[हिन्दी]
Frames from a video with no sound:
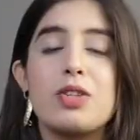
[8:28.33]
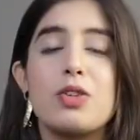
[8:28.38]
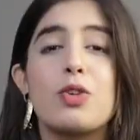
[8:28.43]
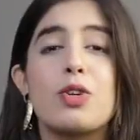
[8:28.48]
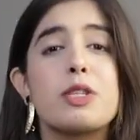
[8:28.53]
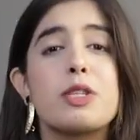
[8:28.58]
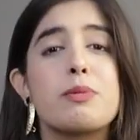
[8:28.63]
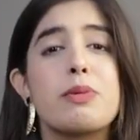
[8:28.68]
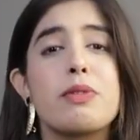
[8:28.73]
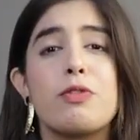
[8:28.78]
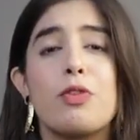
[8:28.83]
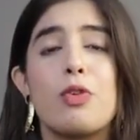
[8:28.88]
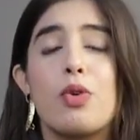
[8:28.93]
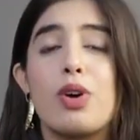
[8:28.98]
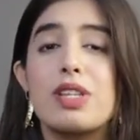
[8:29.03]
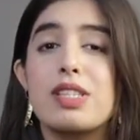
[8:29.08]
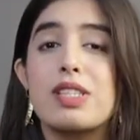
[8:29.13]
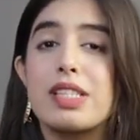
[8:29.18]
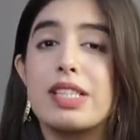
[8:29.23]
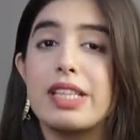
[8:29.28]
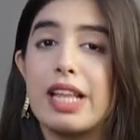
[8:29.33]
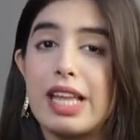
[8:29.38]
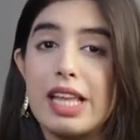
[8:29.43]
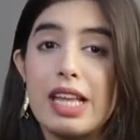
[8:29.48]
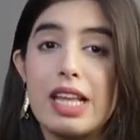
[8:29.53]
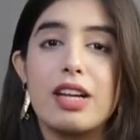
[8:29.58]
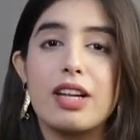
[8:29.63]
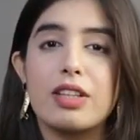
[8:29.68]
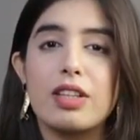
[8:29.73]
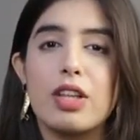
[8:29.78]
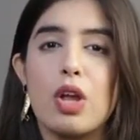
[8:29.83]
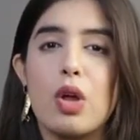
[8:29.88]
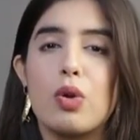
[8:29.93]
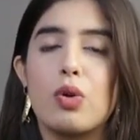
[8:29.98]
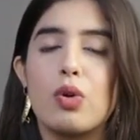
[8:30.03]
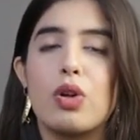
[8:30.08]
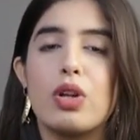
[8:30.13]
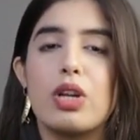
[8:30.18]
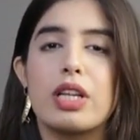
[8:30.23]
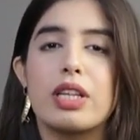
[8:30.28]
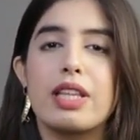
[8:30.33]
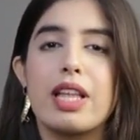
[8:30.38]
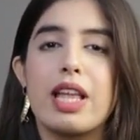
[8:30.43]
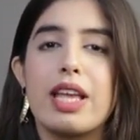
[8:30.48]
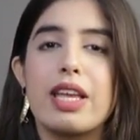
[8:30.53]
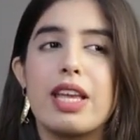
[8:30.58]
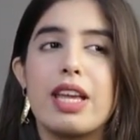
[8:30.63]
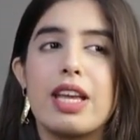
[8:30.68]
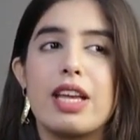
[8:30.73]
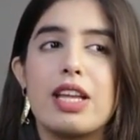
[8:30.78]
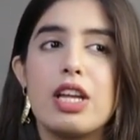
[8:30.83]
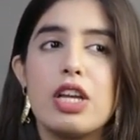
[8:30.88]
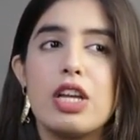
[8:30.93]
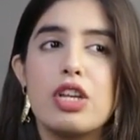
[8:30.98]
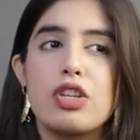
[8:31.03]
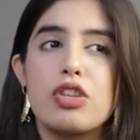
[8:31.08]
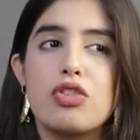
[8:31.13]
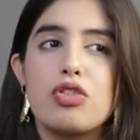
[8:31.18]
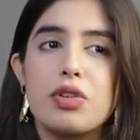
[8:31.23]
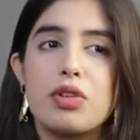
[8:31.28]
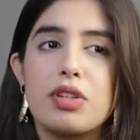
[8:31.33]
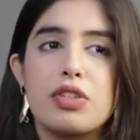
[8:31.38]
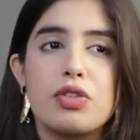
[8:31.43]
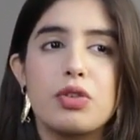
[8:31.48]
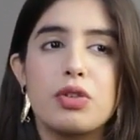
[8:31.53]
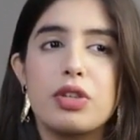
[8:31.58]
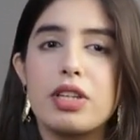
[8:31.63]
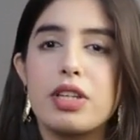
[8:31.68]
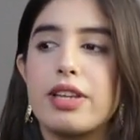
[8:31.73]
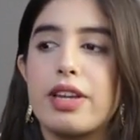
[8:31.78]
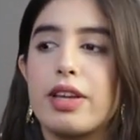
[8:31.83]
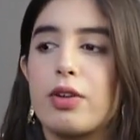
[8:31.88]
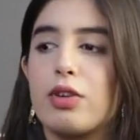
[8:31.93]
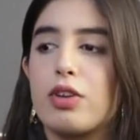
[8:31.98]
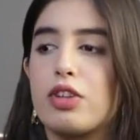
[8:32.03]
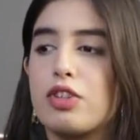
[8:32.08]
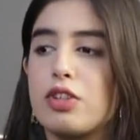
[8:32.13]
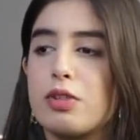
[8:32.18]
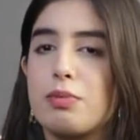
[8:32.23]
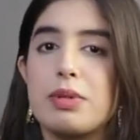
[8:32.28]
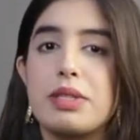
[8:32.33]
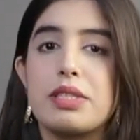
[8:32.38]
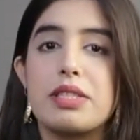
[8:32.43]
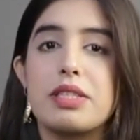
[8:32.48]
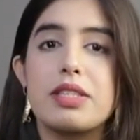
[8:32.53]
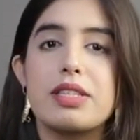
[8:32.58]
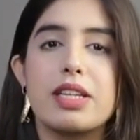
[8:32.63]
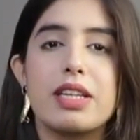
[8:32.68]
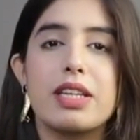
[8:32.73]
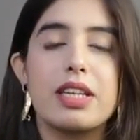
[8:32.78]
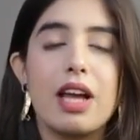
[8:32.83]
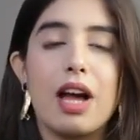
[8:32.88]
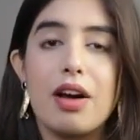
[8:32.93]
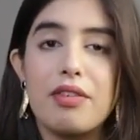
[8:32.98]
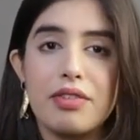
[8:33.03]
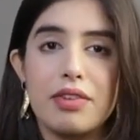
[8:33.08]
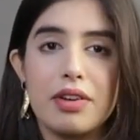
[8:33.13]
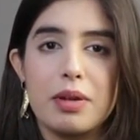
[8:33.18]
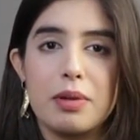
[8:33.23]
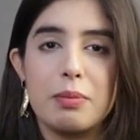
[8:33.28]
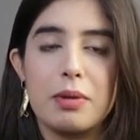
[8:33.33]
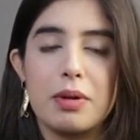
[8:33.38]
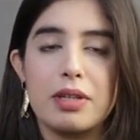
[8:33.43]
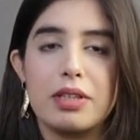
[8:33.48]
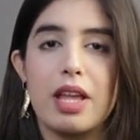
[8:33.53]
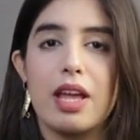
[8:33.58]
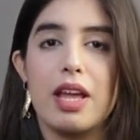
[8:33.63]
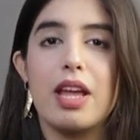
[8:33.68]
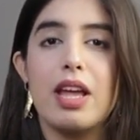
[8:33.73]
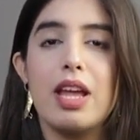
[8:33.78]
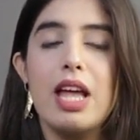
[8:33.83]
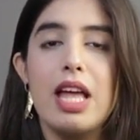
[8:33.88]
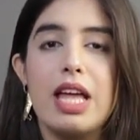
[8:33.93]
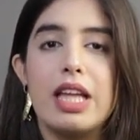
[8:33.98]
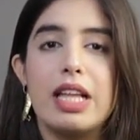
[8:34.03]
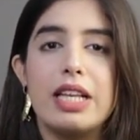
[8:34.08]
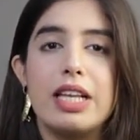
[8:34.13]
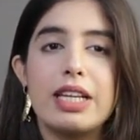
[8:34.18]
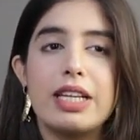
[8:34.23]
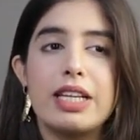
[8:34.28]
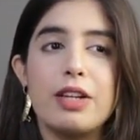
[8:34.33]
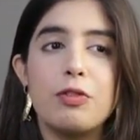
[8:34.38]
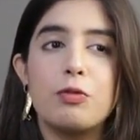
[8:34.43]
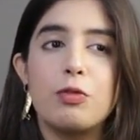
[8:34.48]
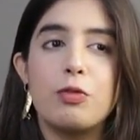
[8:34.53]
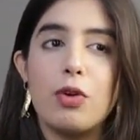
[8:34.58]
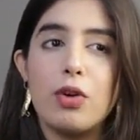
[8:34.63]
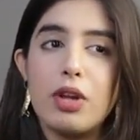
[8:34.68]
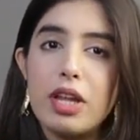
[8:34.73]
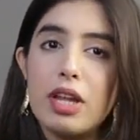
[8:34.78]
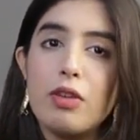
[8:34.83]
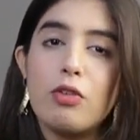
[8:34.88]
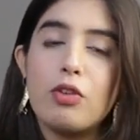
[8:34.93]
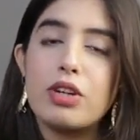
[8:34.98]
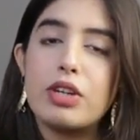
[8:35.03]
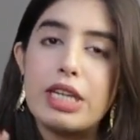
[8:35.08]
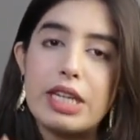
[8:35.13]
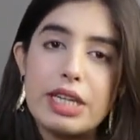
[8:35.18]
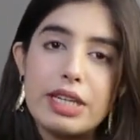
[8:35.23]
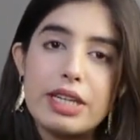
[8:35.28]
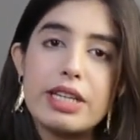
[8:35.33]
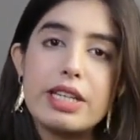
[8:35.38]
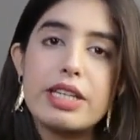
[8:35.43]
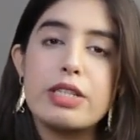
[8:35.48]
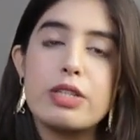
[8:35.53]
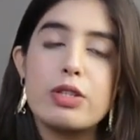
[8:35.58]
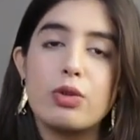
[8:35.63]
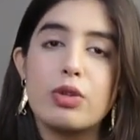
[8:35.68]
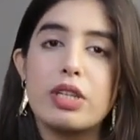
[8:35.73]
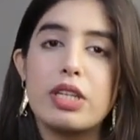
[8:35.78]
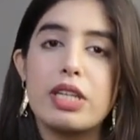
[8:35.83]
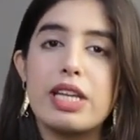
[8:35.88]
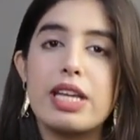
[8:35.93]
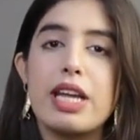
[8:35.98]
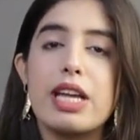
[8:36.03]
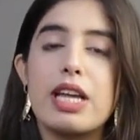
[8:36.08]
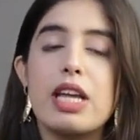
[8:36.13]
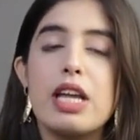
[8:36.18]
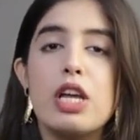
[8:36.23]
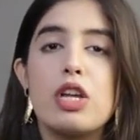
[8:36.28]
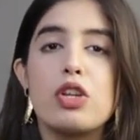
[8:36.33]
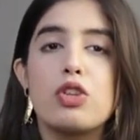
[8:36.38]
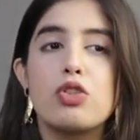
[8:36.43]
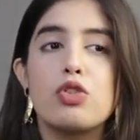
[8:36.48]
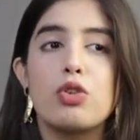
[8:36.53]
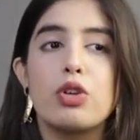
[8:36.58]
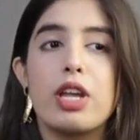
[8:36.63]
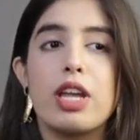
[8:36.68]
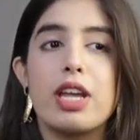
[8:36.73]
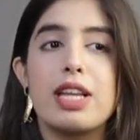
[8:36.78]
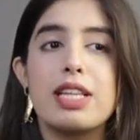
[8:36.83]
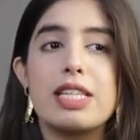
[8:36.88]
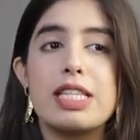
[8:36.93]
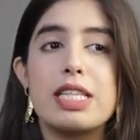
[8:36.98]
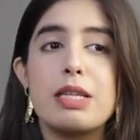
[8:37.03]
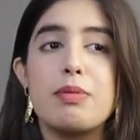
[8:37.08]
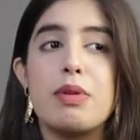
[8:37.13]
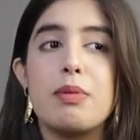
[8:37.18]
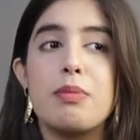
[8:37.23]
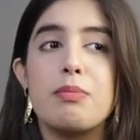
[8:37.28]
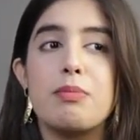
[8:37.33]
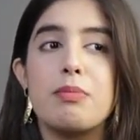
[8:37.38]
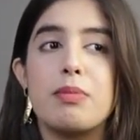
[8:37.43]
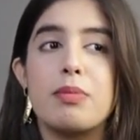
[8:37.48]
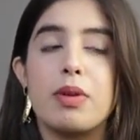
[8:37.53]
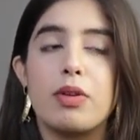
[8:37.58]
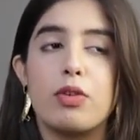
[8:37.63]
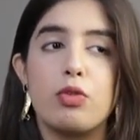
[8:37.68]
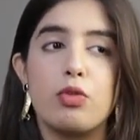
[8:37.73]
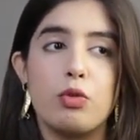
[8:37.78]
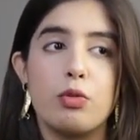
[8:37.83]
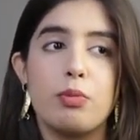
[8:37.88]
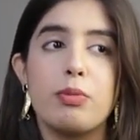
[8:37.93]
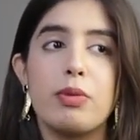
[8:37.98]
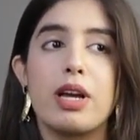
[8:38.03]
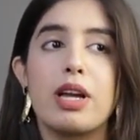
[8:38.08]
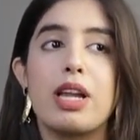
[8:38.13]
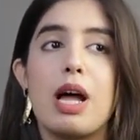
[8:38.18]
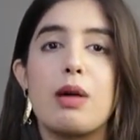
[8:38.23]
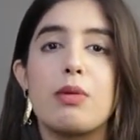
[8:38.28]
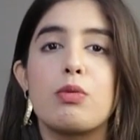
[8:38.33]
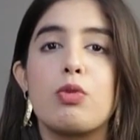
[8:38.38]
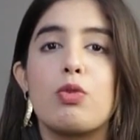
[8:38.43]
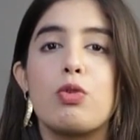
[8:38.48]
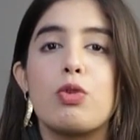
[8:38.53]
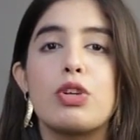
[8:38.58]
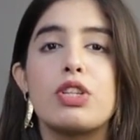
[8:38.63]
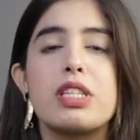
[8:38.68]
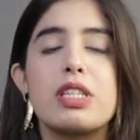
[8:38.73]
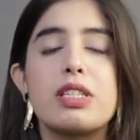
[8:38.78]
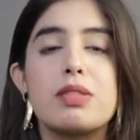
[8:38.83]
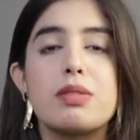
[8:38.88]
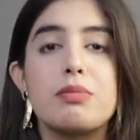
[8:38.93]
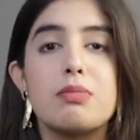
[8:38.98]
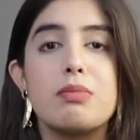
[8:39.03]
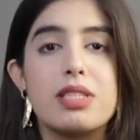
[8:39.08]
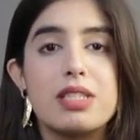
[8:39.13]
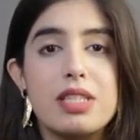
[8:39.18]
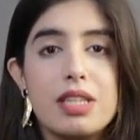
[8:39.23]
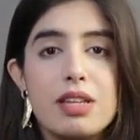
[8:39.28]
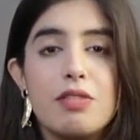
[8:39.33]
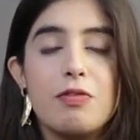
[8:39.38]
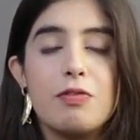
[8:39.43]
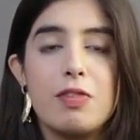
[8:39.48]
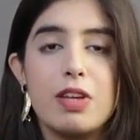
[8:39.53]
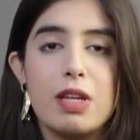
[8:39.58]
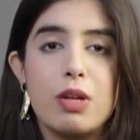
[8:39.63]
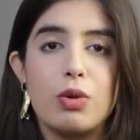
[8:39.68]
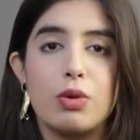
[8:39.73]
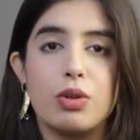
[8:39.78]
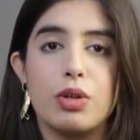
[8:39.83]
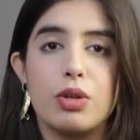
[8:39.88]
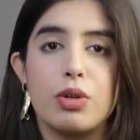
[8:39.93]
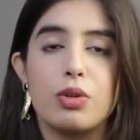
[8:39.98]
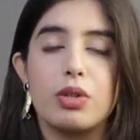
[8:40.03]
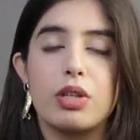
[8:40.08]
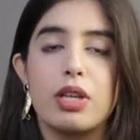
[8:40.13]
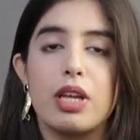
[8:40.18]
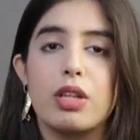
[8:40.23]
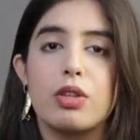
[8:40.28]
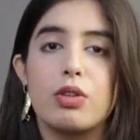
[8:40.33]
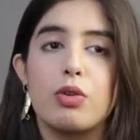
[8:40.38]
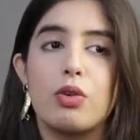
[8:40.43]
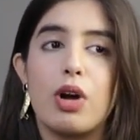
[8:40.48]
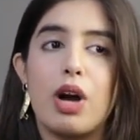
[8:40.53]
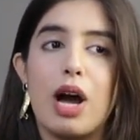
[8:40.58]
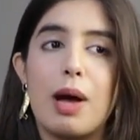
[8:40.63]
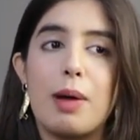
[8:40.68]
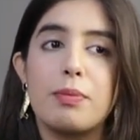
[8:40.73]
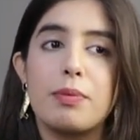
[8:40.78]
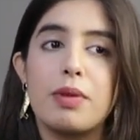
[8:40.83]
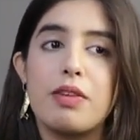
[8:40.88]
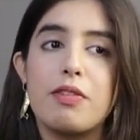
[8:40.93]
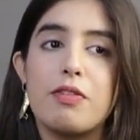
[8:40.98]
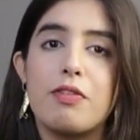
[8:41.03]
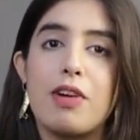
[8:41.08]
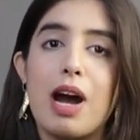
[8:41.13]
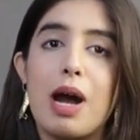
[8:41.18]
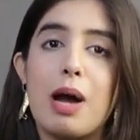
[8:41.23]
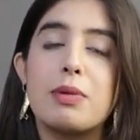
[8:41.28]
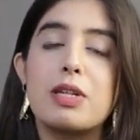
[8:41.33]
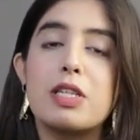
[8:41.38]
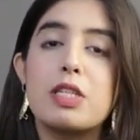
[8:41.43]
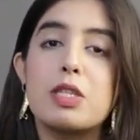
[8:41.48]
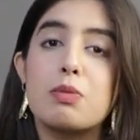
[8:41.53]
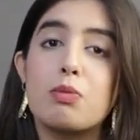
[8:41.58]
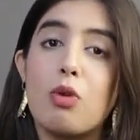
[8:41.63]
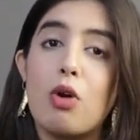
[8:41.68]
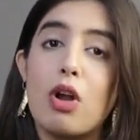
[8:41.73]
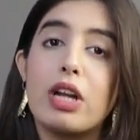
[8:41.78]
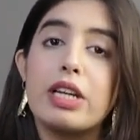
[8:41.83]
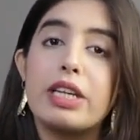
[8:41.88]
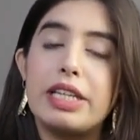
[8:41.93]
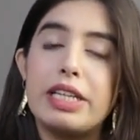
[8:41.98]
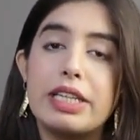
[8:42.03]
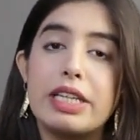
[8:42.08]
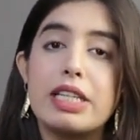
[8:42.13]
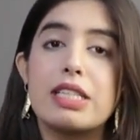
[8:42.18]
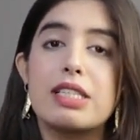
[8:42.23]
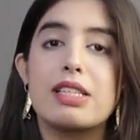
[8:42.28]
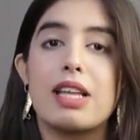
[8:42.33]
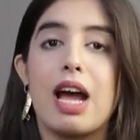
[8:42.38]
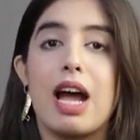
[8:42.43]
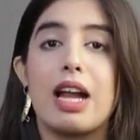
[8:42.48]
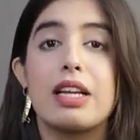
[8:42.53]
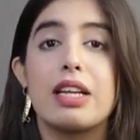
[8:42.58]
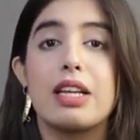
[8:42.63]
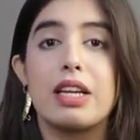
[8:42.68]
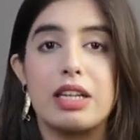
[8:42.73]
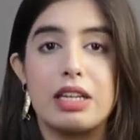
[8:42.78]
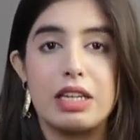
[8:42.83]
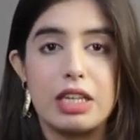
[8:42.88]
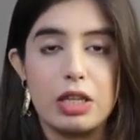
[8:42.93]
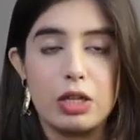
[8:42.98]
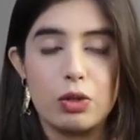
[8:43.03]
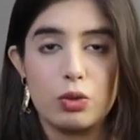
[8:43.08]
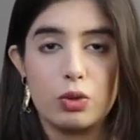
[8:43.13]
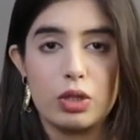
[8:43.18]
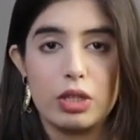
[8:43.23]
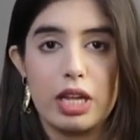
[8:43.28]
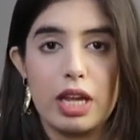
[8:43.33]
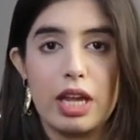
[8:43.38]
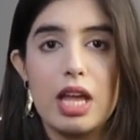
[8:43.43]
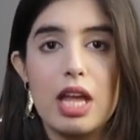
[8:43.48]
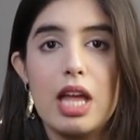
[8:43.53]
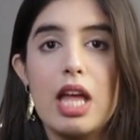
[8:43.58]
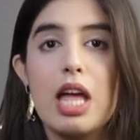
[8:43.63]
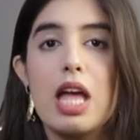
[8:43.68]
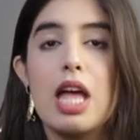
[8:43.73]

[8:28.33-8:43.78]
से लोग इस पर फोकस नहीं करते हैं और उनको लगता है कि छोटे छोटे डेकोरेशन पीसेस से क्या फ़र्क पड़ता है लेकिन वही वो डिटेल्स होती हैं जो कि किसी भी रूम में अगर आपको कोई चीज़ मिसिंग फील हो रही होती है तो आपने वहाँ पर स्मॉल डिटेल्स ऐड करनी होती हैं